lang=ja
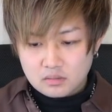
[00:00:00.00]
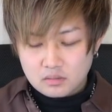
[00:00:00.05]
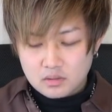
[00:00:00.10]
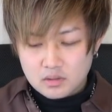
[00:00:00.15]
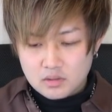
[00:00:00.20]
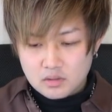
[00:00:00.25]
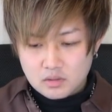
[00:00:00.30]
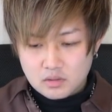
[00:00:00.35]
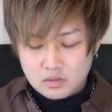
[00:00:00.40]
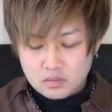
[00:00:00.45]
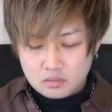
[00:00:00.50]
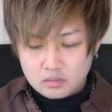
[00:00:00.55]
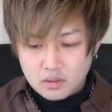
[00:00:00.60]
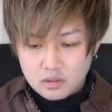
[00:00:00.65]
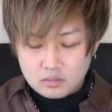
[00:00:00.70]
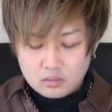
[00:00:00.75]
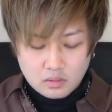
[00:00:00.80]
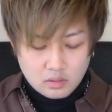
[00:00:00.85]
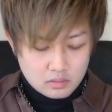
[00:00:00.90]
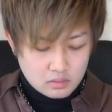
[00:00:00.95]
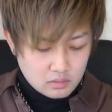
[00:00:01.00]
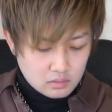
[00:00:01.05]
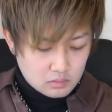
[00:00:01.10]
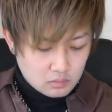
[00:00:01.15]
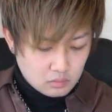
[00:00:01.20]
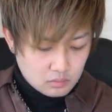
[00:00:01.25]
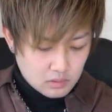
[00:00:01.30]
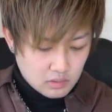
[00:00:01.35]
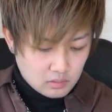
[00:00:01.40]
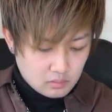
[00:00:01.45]
と一緒なのかな
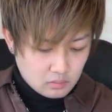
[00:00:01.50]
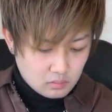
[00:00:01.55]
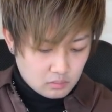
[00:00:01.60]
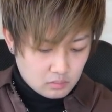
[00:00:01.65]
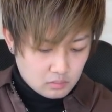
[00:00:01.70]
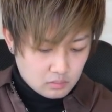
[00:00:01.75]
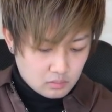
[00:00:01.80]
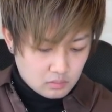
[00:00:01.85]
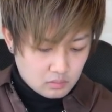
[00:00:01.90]
どうなの